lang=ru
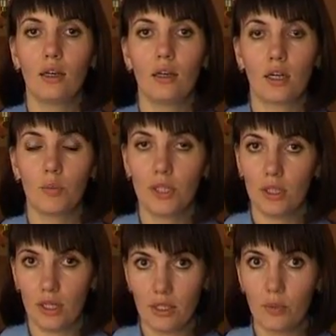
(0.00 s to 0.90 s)
э,
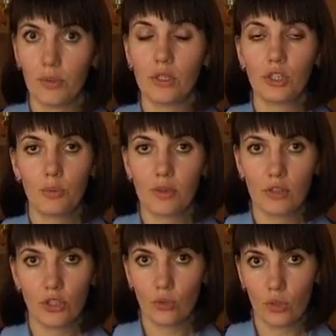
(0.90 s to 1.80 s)
работодатель подлежит
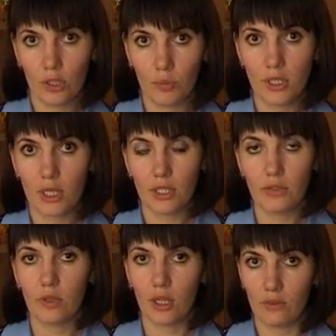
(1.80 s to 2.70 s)
привлечению к административной